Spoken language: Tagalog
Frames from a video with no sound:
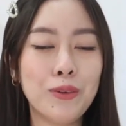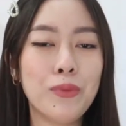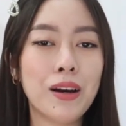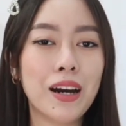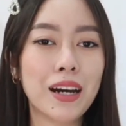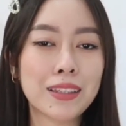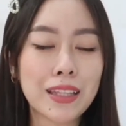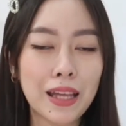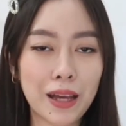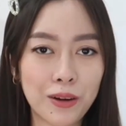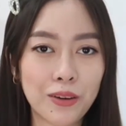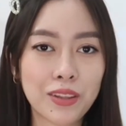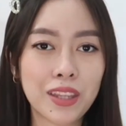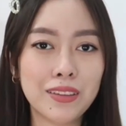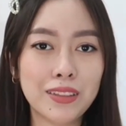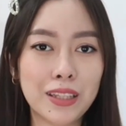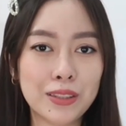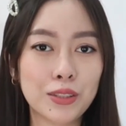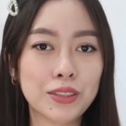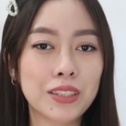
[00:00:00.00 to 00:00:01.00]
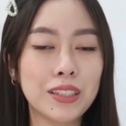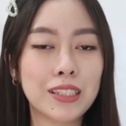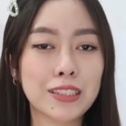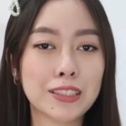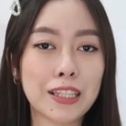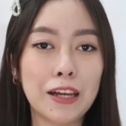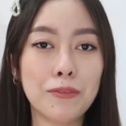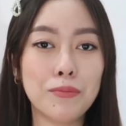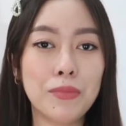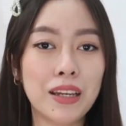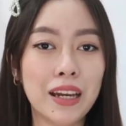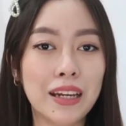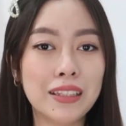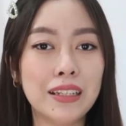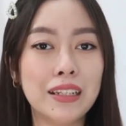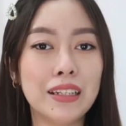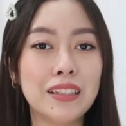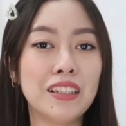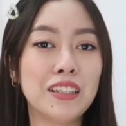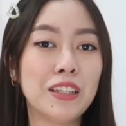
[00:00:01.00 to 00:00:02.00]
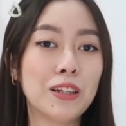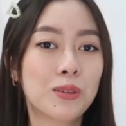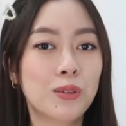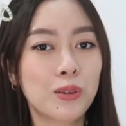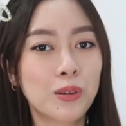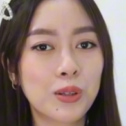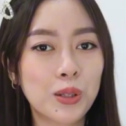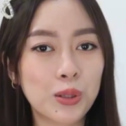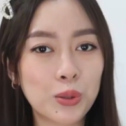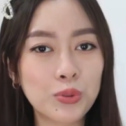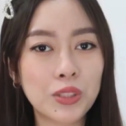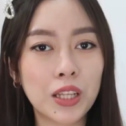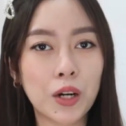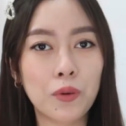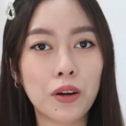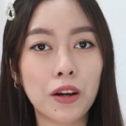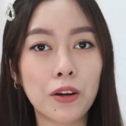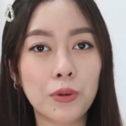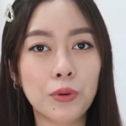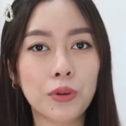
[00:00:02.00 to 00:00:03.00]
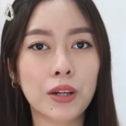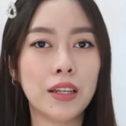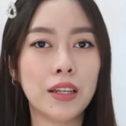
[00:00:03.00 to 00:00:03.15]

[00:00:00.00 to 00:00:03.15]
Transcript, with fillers: yung mga tao rin dito sinasabi nga nila na nag-glow daw ako,